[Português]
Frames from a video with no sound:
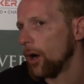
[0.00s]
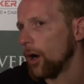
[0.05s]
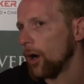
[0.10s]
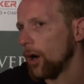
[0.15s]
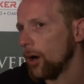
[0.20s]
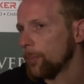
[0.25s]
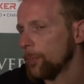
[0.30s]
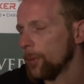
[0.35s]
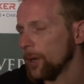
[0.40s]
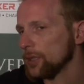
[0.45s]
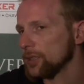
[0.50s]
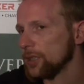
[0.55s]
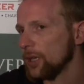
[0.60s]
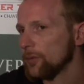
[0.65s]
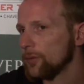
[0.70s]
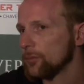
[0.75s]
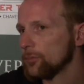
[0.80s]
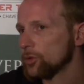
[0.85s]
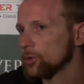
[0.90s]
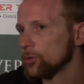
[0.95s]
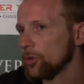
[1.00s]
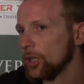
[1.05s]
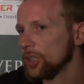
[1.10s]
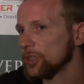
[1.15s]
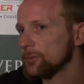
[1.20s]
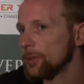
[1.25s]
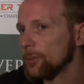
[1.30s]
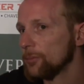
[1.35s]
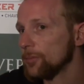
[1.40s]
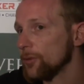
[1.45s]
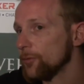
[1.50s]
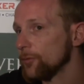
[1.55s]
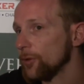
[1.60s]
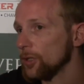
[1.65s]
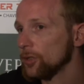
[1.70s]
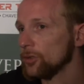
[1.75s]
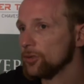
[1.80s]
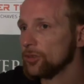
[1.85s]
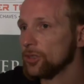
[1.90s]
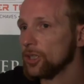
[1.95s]
Opa, estávamos quase mesmo na
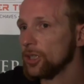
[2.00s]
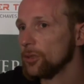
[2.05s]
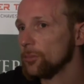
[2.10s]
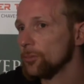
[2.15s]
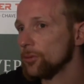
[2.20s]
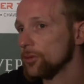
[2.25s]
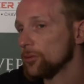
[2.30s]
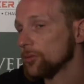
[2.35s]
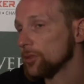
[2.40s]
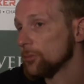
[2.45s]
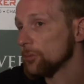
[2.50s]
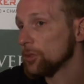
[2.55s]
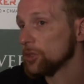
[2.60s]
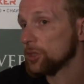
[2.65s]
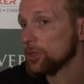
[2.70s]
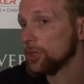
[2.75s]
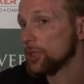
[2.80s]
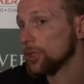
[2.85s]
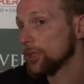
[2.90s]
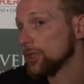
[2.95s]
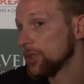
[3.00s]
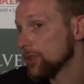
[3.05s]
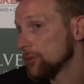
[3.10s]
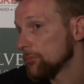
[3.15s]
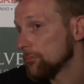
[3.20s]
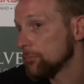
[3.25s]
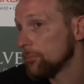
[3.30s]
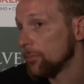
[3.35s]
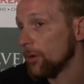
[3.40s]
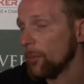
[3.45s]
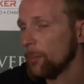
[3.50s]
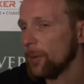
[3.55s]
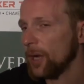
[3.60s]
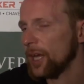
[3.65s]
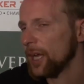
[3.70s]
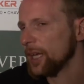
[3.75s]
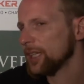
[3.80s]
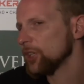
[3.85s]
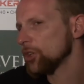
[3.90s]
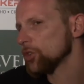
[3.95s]
final table, também cheguei aqui. Opa,
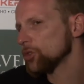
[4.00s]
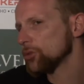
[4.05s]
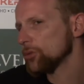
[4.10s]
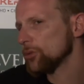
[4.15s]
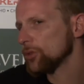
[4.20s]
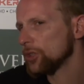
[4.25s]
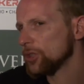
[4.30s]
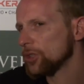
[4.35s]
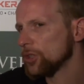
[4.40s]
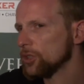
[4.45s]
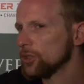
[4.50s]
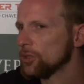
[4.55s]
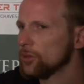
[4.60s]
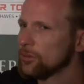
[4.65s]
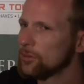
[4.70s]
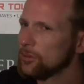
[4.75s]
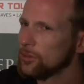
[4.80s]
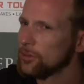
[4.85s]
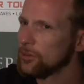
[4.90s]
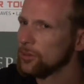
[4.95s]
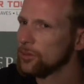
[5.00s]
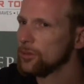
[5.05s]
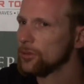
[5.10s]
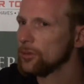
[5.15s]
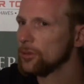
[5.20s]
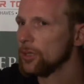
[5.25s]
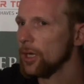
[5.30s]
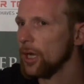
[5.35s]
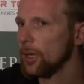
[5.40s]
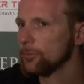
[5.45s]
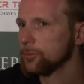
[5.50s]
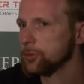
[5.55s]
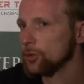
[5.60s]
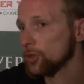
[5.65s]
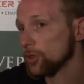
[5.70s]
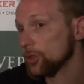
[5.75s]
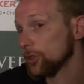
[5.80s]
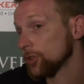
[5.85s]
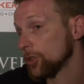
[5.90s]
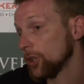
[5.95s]
é aquelas corridas que há
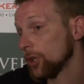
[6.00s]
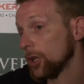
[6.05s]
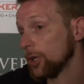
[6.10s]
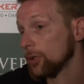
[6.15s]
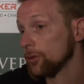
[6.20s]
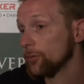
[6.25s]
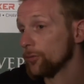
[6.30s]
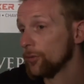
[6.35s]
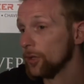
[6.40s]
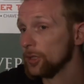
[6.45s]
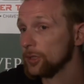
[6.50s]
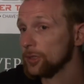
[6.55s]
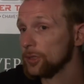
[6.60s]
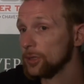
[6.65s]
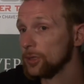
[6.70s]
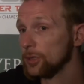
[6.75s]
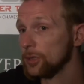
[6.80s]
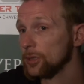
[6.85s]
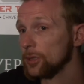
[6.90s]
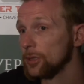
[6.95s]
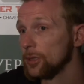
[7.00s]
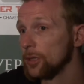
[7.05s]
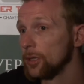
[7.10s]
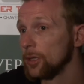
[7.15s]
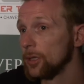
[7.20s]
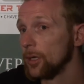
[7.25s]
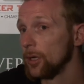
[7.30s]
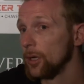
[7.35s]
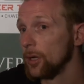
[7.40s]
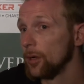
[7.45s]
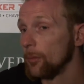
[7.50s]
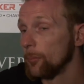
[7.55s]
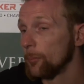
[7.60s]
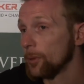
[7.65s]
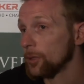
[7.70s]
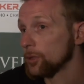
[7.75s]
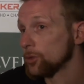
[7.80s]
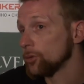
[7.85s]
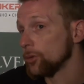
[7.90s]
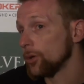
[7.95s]
pessoas que se calhar não fazem
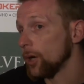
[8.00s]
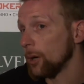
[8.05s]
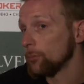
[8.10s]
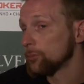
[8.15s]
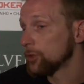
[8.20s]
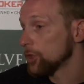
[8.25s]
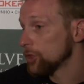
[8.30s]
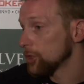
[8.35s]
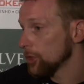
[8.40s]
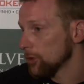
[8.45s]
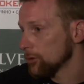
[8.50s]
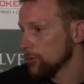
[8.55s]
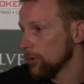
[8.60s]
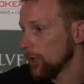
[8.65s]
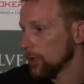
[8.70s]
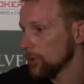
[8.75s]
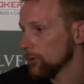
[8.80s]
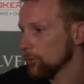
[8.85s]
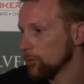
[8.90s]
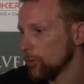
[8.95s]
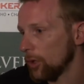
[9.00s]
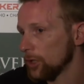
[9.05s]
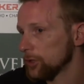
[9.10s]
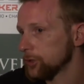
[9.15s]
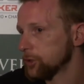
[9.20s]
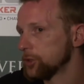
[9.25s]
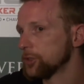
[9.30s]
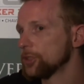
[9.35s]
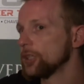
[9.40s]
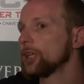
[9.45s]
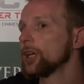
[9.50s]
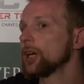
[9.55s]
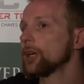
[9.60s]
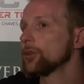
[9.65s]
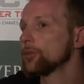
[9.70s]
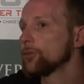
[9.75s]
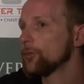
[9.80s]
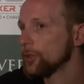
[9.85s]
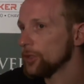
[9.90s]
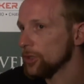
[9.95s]
Pensam, há muita gente, claro, quase se calhar
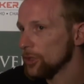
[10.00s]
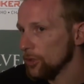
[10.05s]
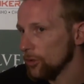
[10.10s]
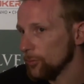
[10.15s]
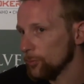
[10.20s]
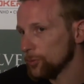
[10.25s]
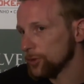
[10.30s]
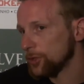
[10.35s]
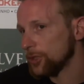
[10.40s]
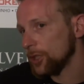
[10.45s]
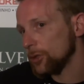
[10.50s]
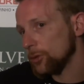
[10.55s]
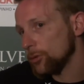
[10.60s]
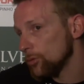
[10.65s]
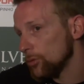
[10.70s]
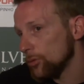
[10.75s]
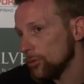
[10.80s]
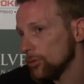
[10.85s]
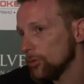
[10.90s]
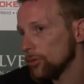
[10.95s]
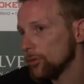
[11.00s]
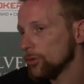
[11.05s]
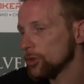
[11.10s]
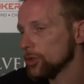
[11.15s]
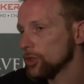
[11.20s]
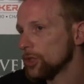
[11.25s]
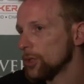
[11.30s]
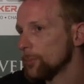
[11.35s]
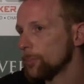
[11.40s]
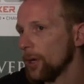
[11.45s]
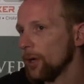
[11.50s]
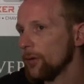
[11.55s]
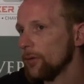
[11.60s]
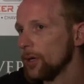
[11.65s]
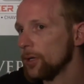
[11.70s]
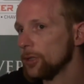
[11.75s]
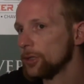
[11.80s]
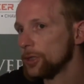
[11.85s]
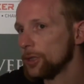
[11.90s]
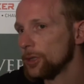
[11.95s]
99%
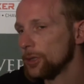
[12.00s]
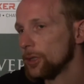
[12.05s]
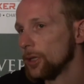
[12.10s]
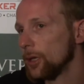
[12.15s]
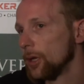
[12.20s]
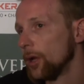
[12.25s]
chipava ali.